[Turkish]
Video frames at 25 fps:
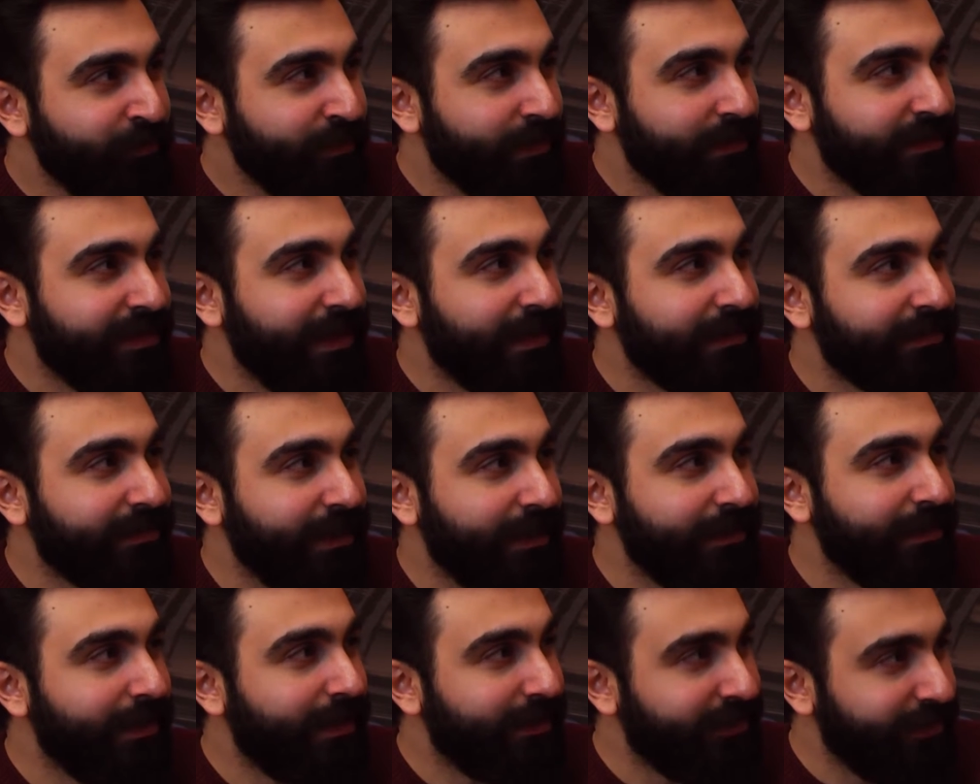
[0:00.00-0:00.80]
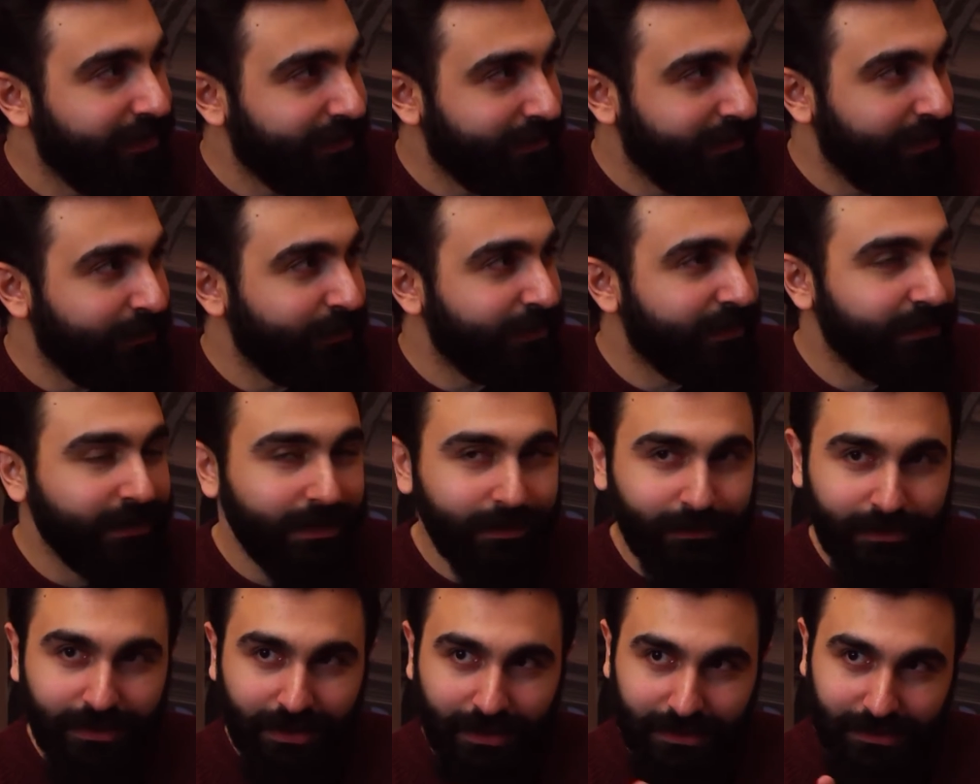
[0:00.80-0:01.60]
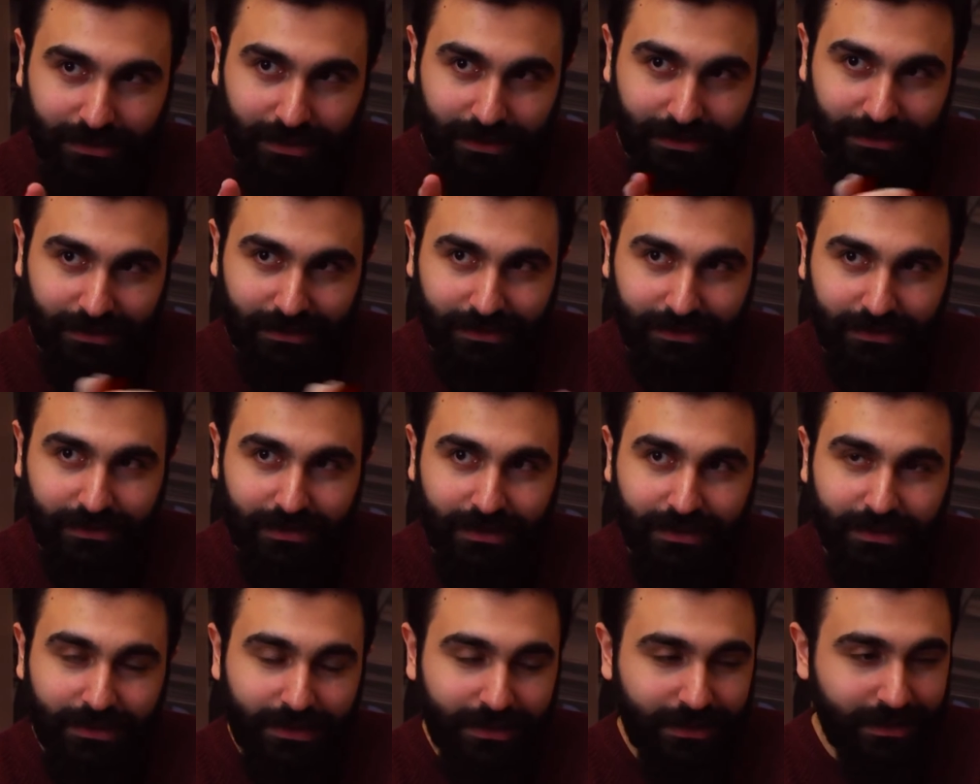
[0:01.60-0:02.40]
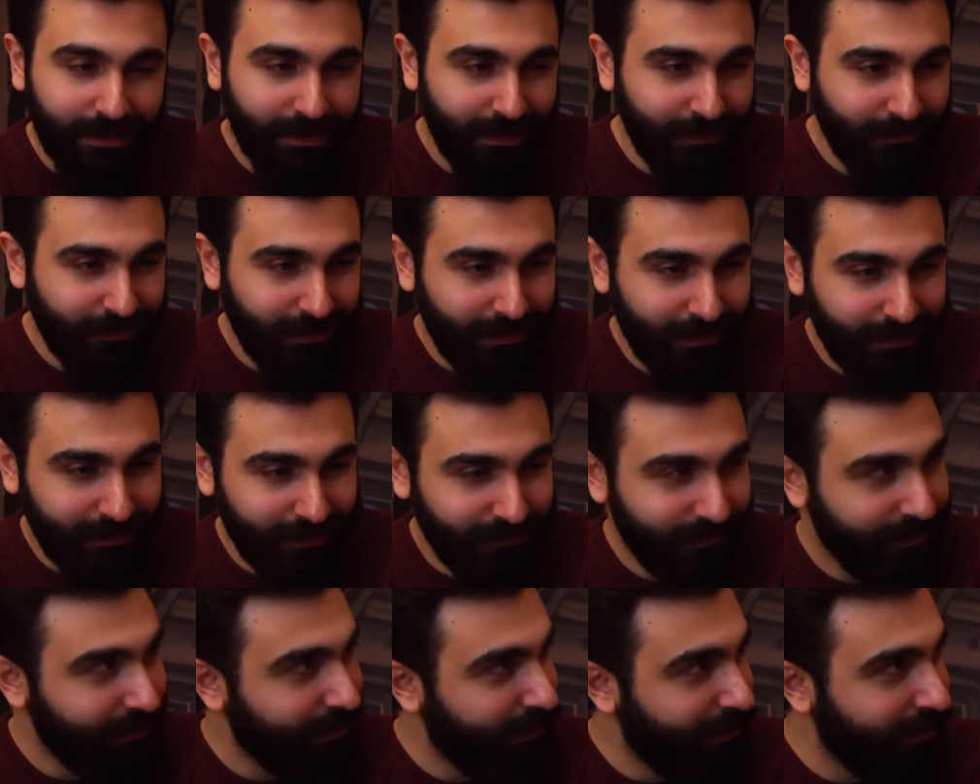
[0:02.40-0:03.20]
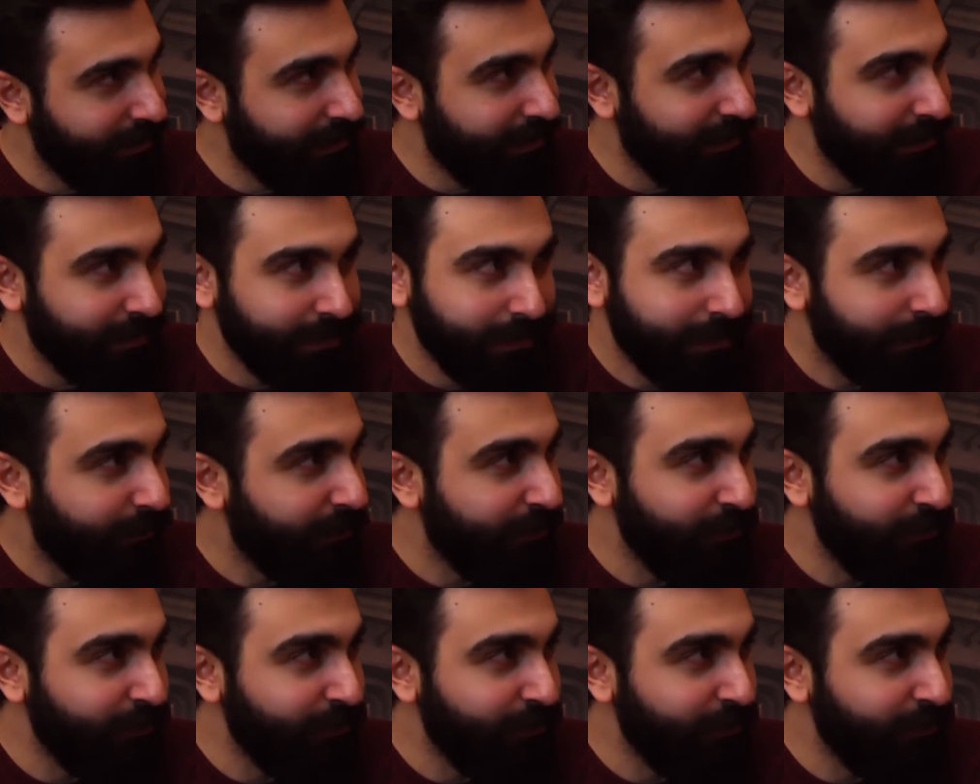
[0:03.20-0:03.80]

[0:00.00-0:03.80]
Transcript: 80'ler reklamı diye birazdan e, RTR'de veririz. VTR ya da